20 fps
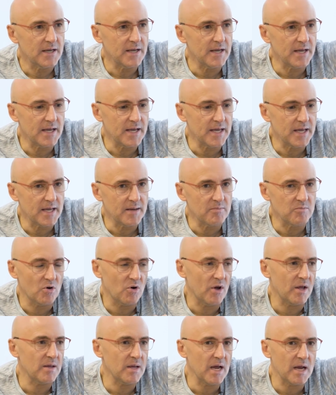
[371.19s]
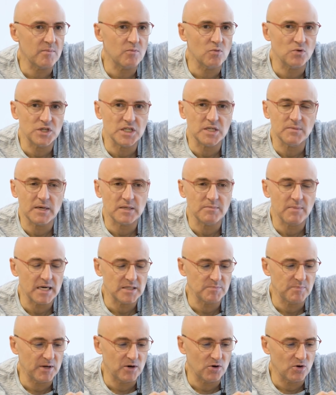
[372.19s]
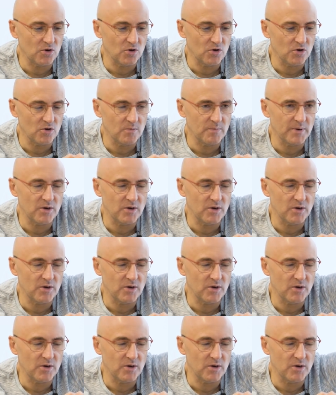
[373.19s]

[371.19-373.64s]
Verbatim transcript: Eh, bueno, hay, muchísimas más, pero,